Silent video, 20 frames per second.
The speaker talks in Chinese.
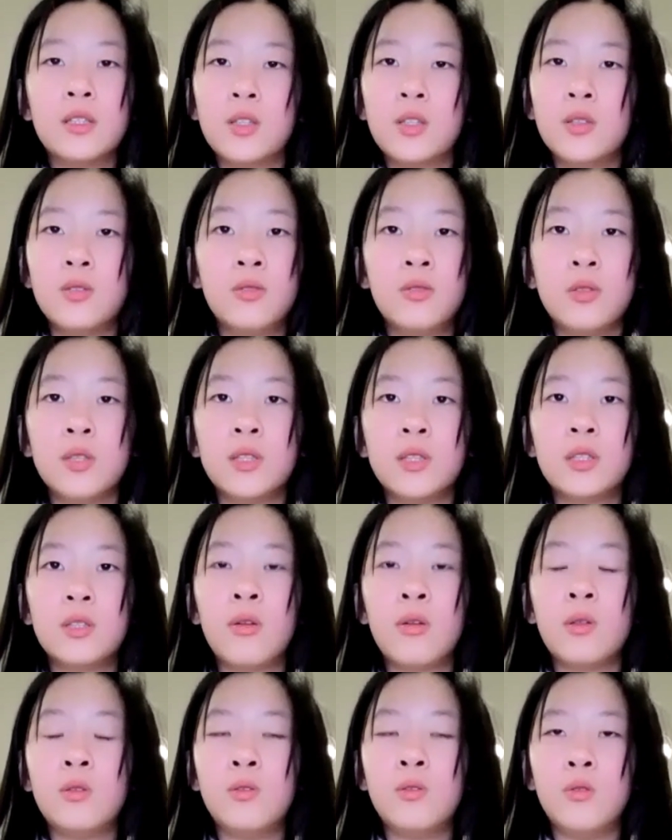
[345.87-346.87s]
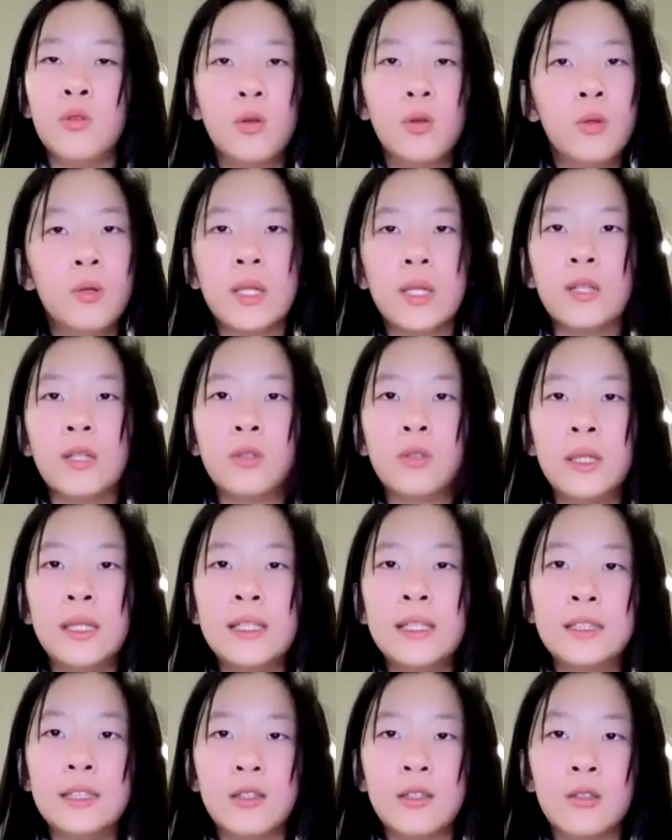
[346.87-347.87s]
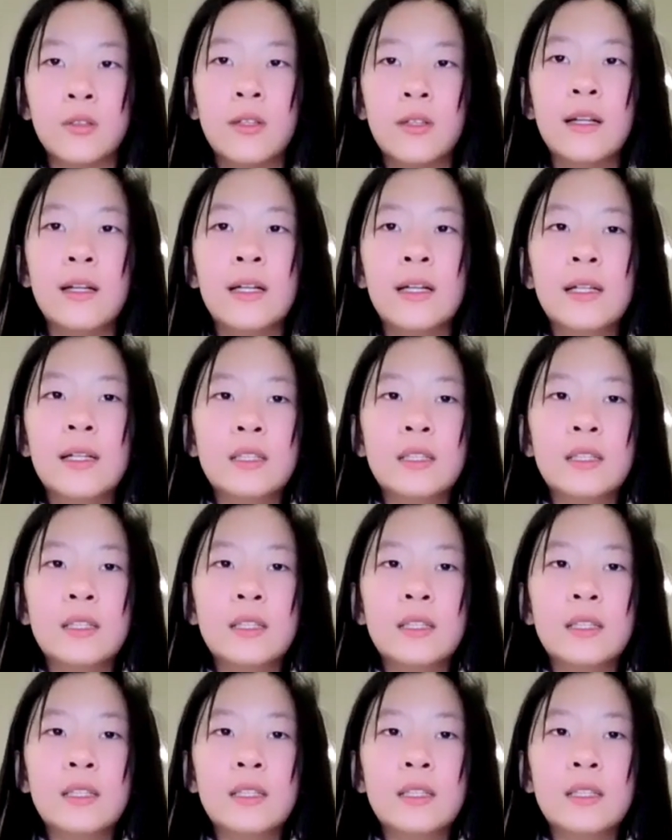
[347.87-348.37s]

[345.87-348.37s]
哲学是对绝对的追求。”